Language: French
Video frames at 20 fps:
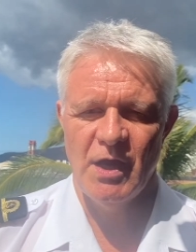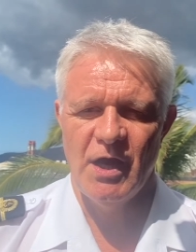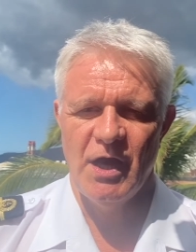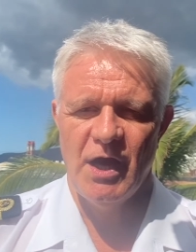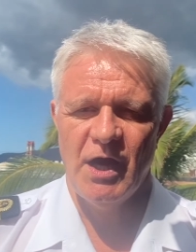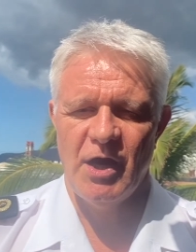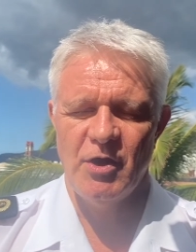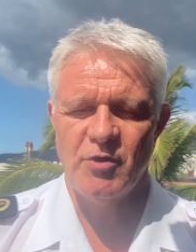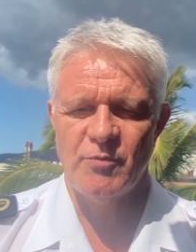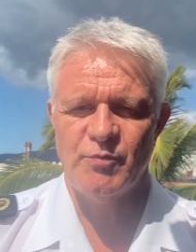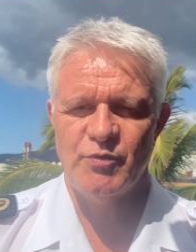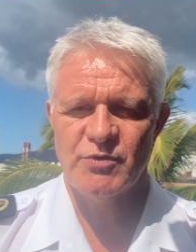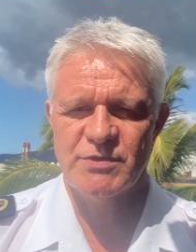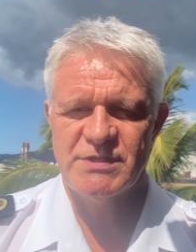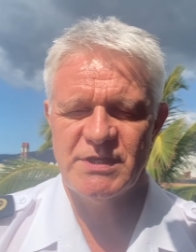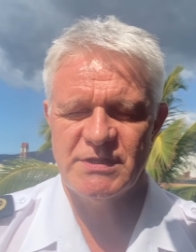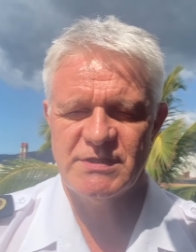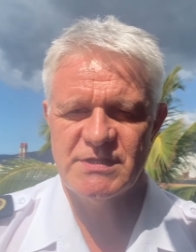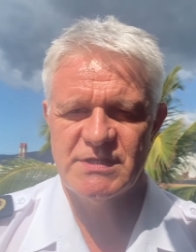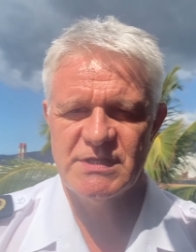Alors pour
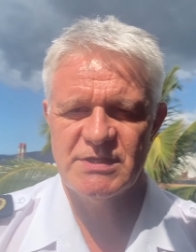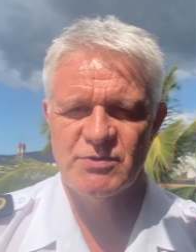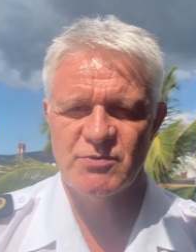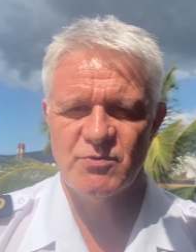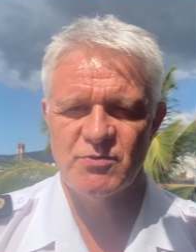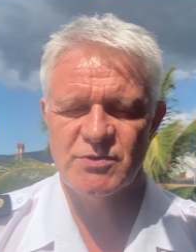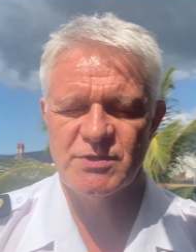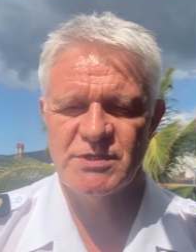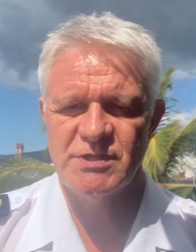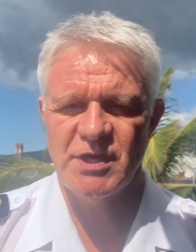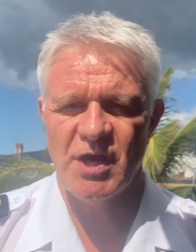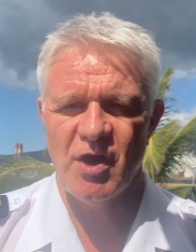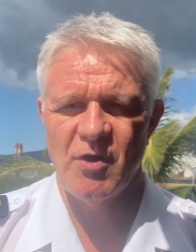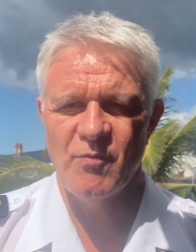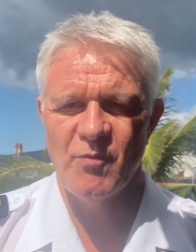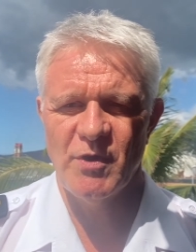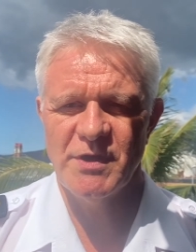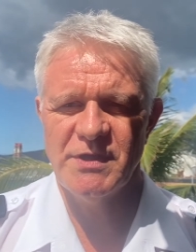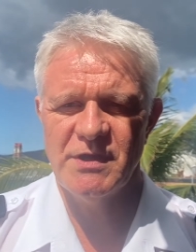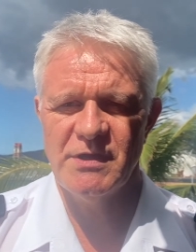cette saison, c'est en
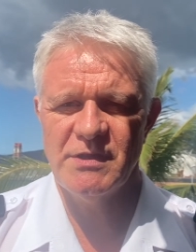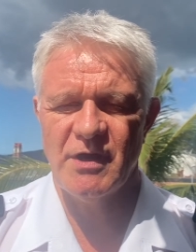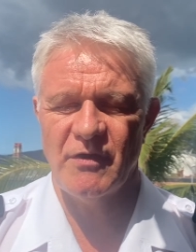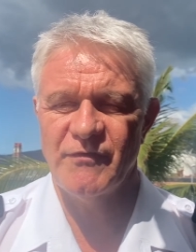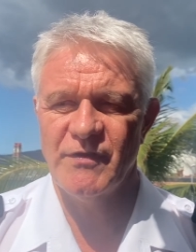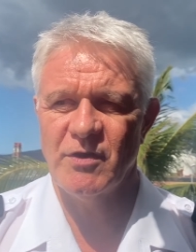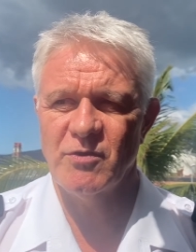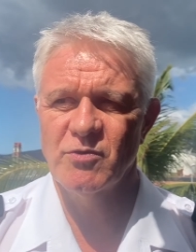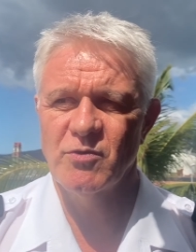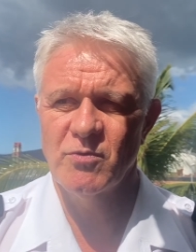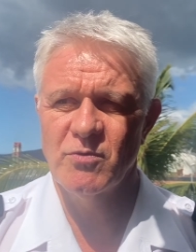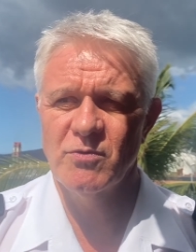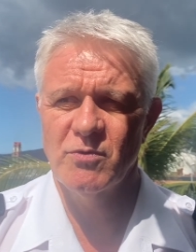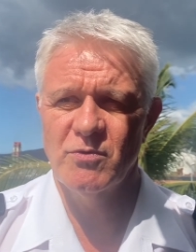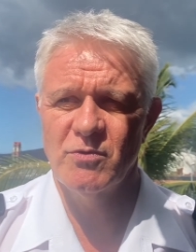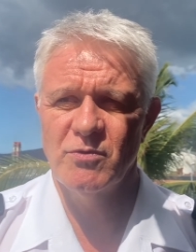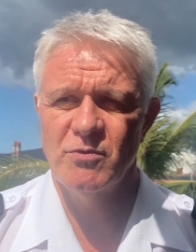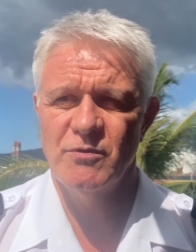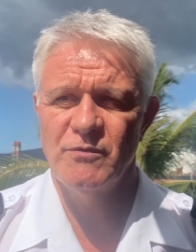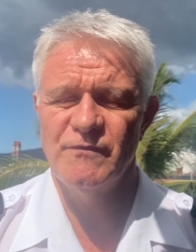moyenne, enfin en
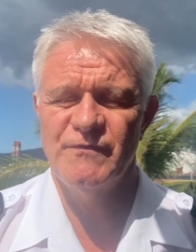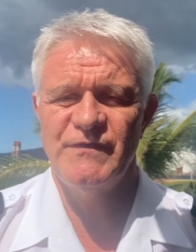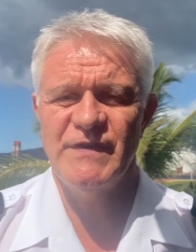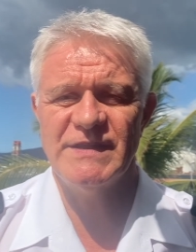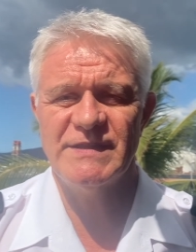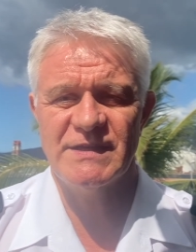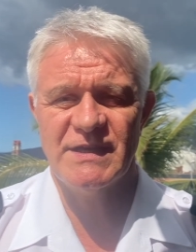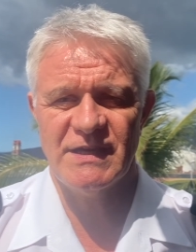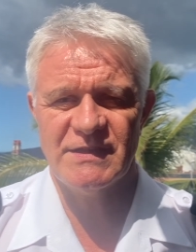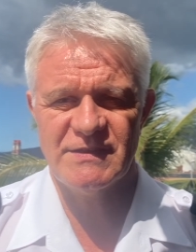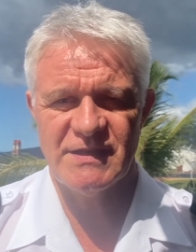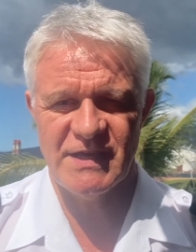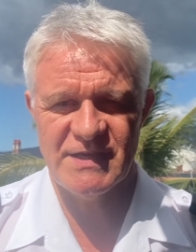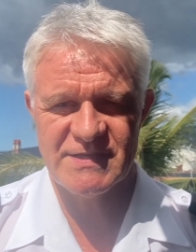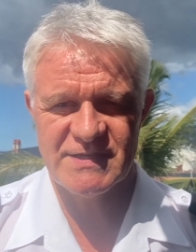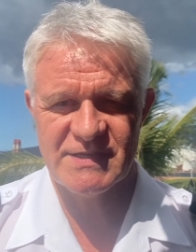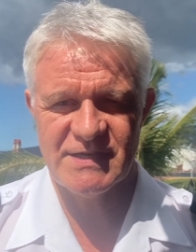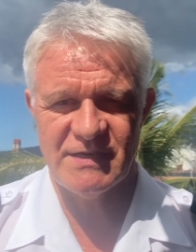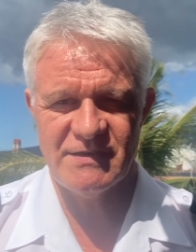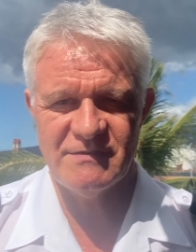gros 24 euh,
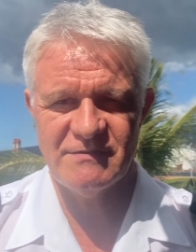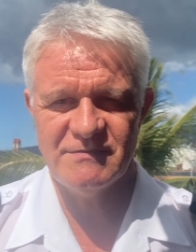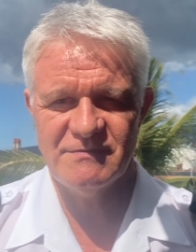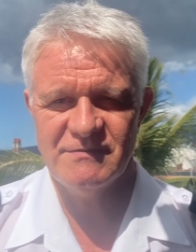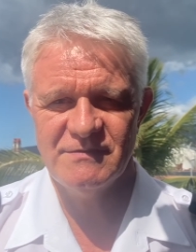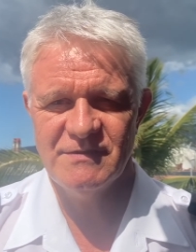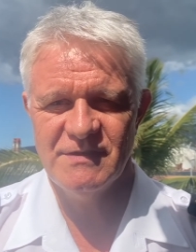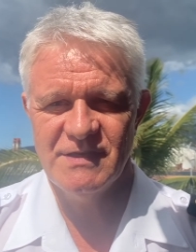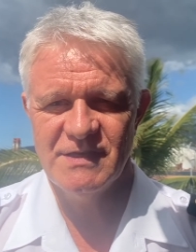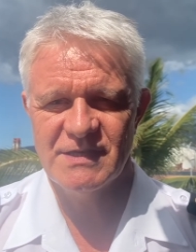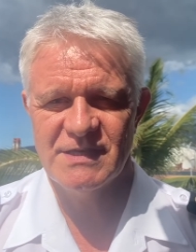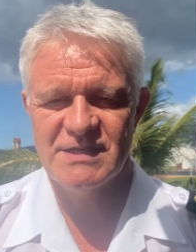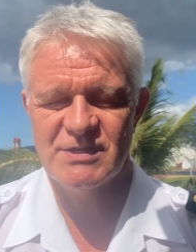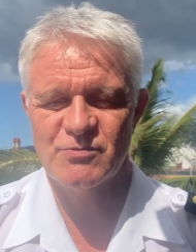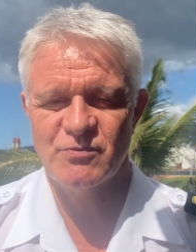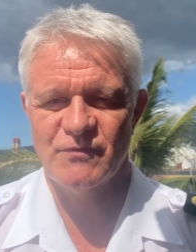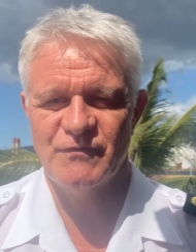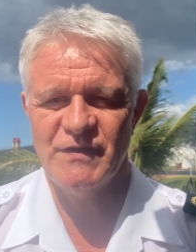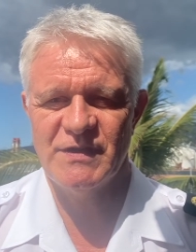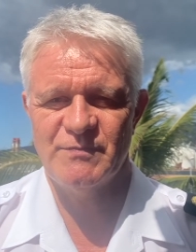escales qui
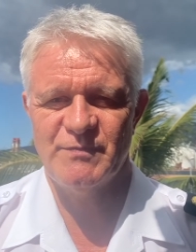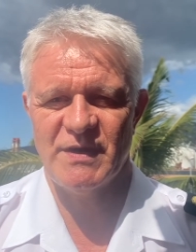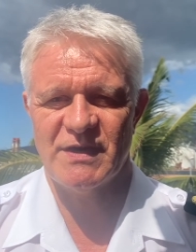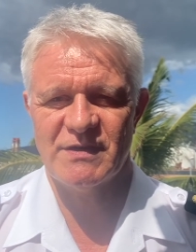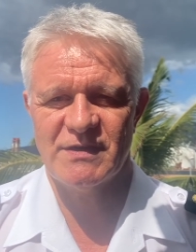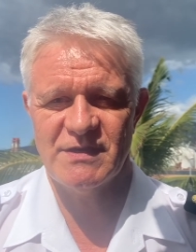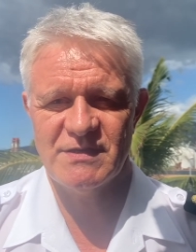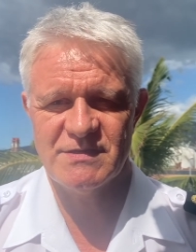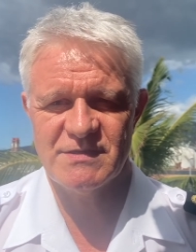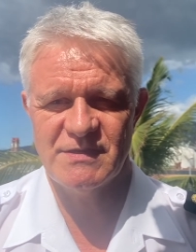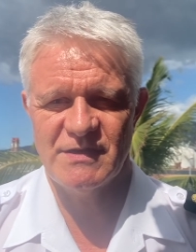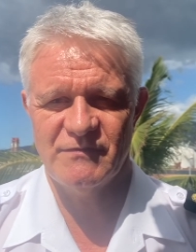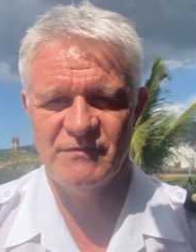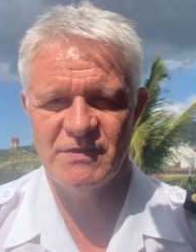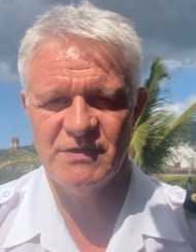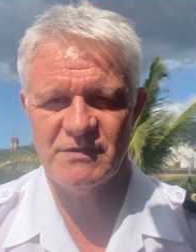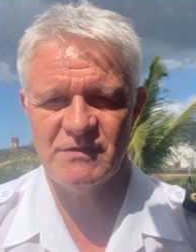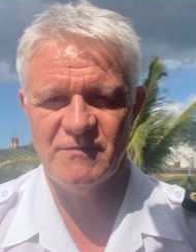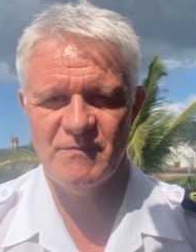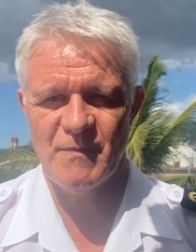sont faites par 15
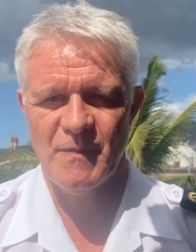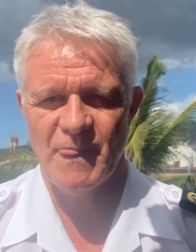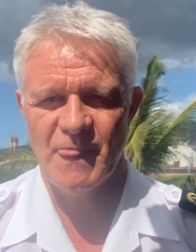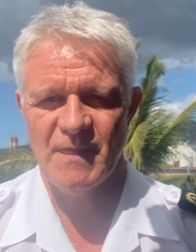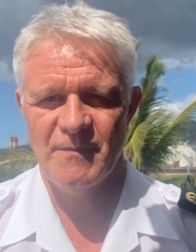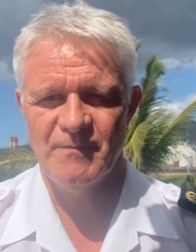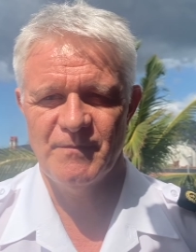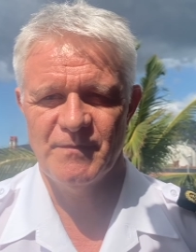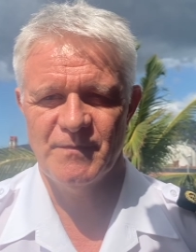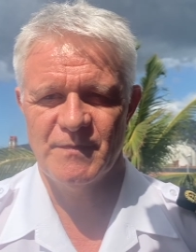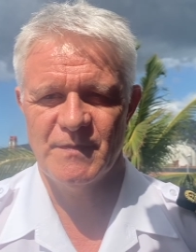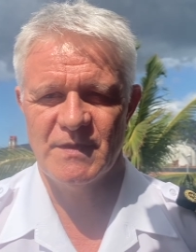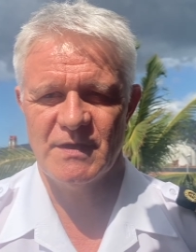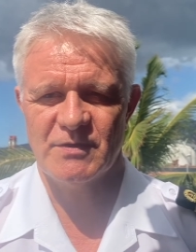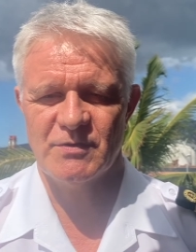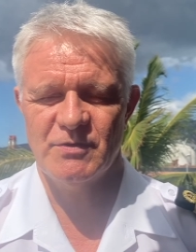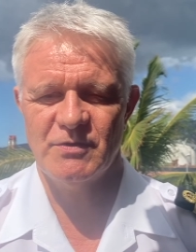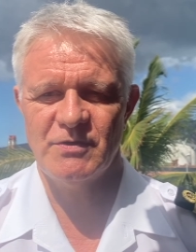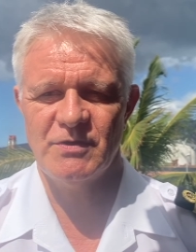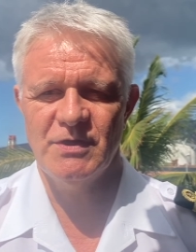navires.
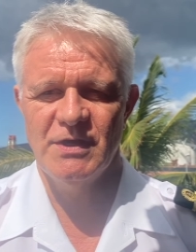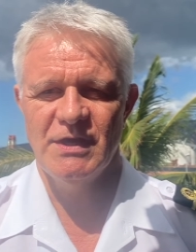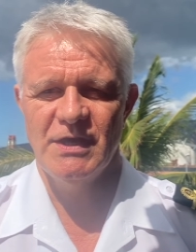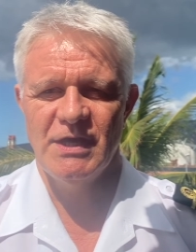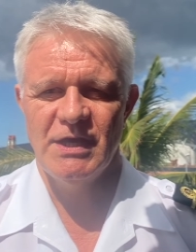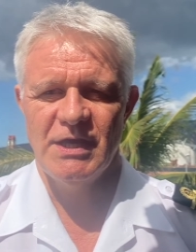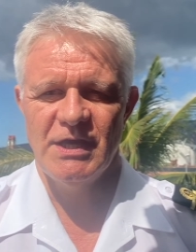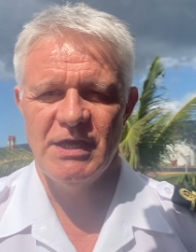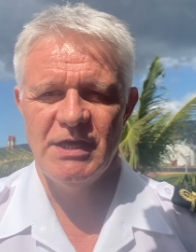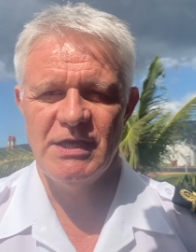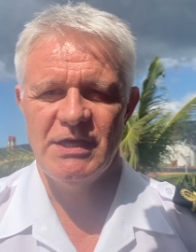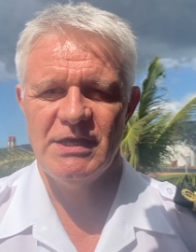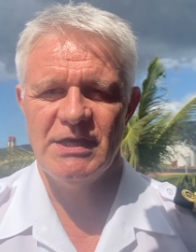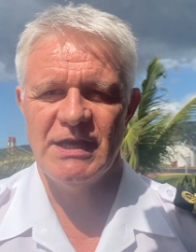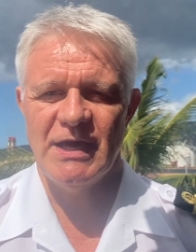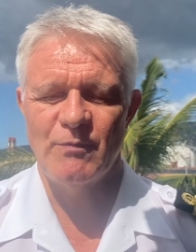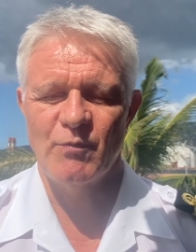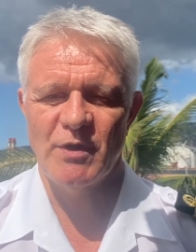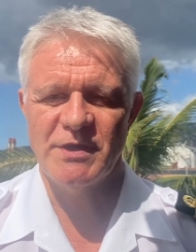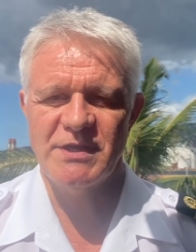D'accord Et
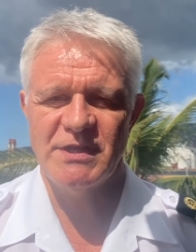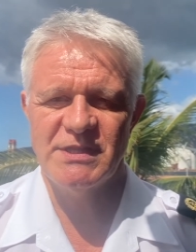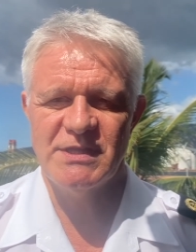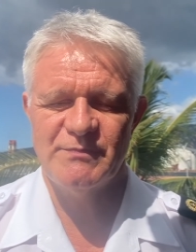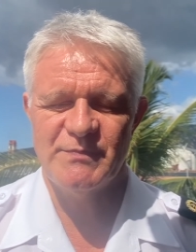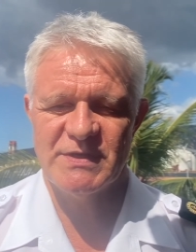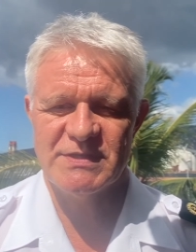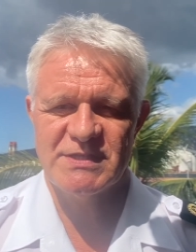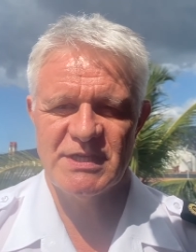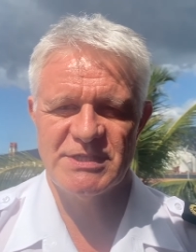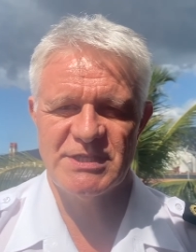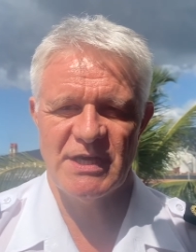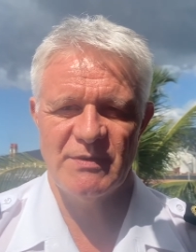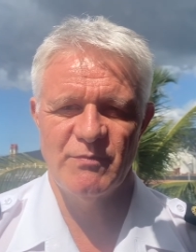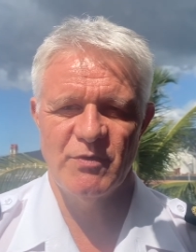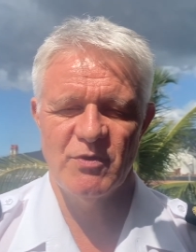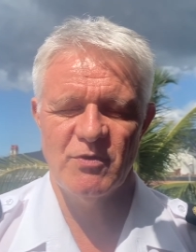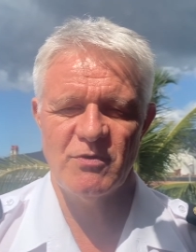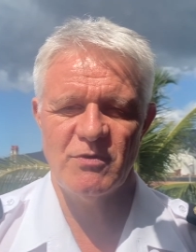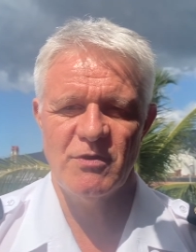la moyenne des passages à
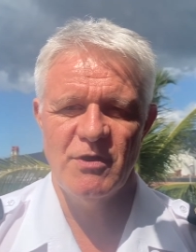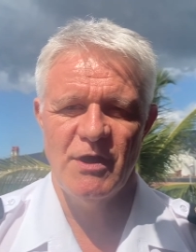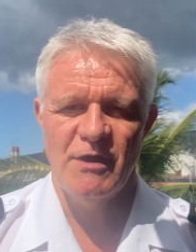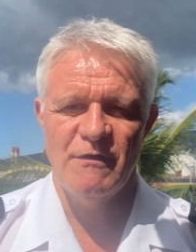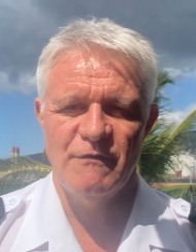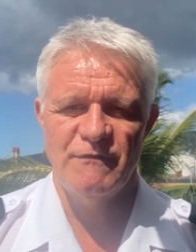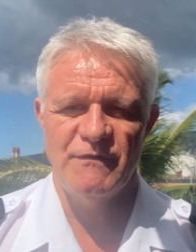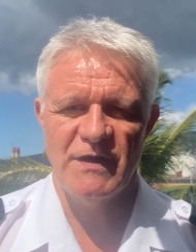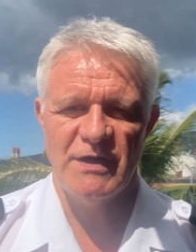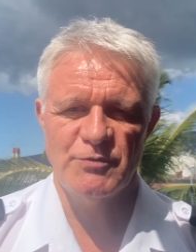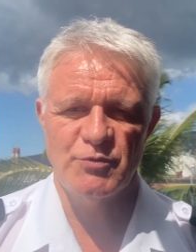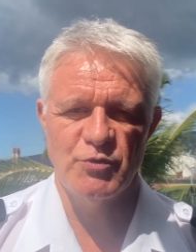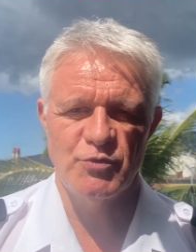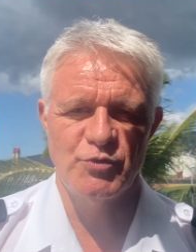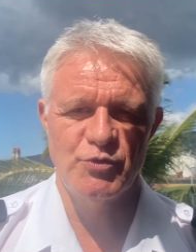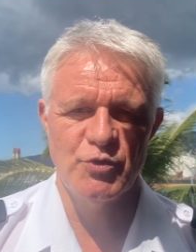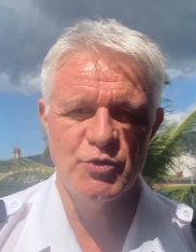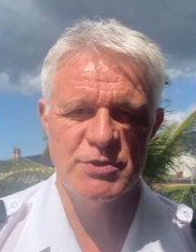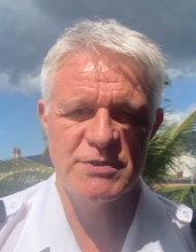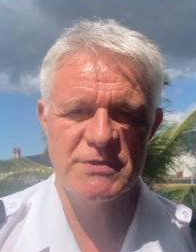bord va de
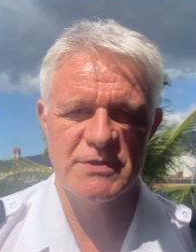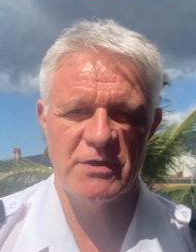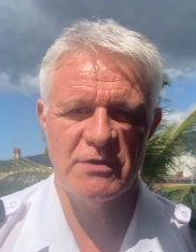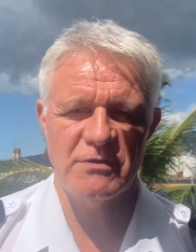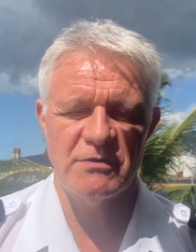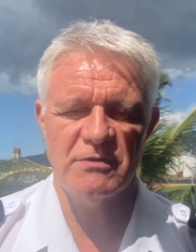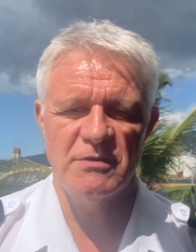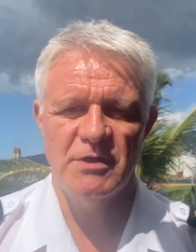200